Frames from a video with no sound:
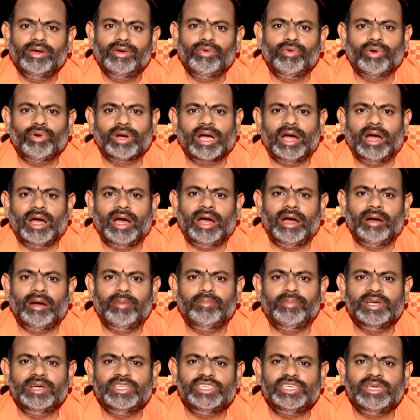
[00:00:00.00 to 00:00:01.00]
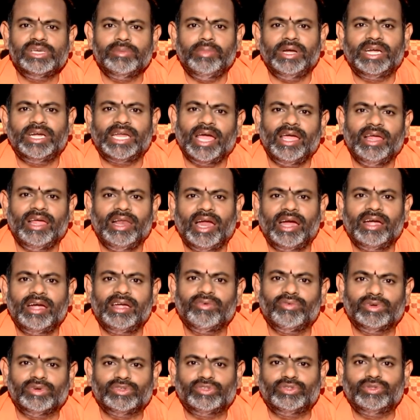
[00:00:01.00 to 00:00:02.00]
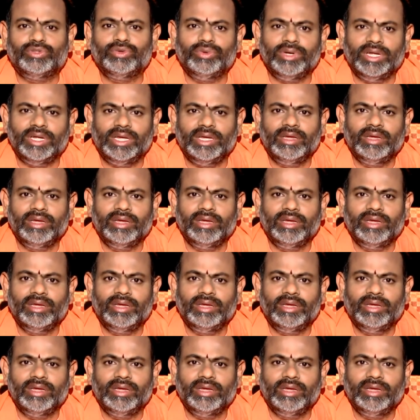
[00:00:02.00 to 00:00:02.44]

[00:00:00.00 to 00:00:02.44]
ఒక మంచి మిఠాయి లాంటి వస్తువుని